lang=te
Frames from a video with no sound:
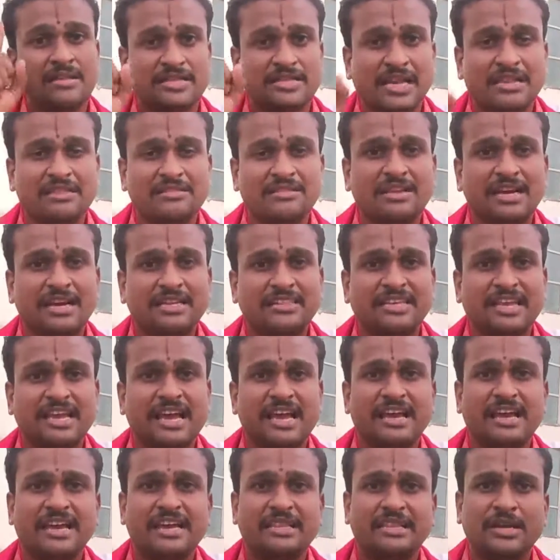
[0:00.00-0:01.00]
సద్గతి
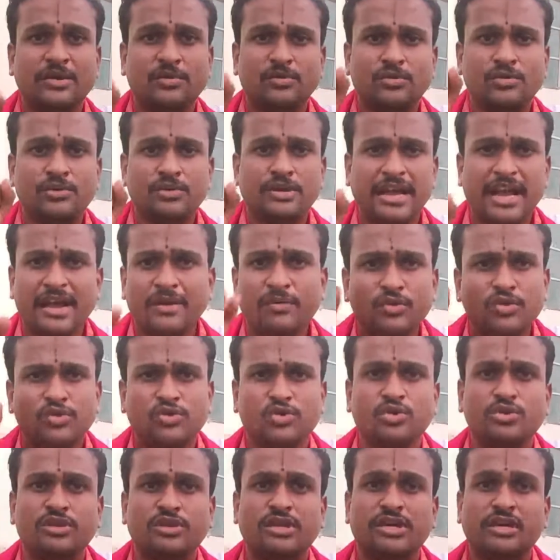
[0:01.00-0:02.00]
అనేది ఉండే
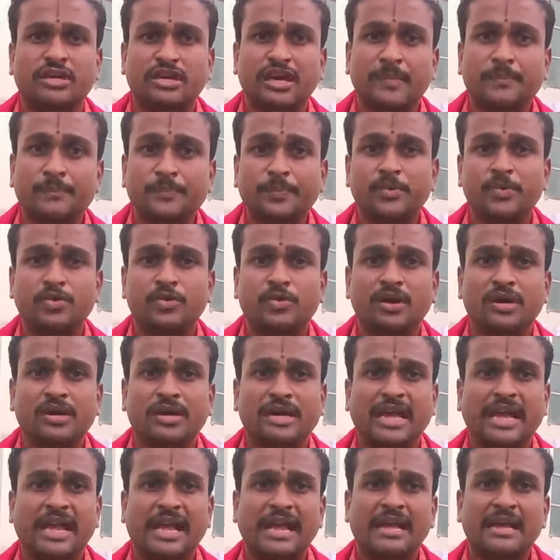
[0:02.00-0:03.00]
ఉంటుంది ఎప్పుడు
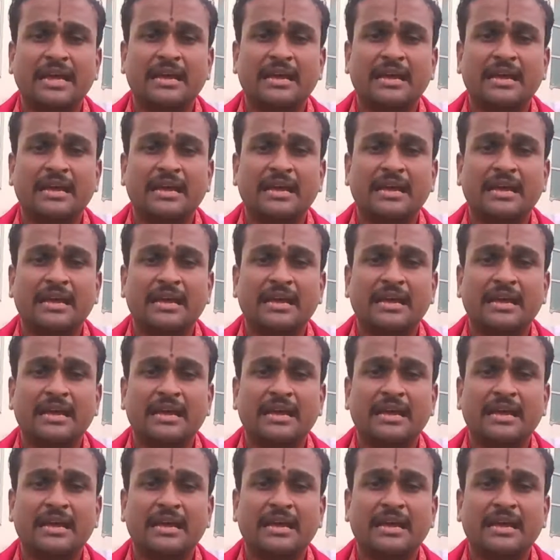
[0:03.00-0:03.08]
అంటే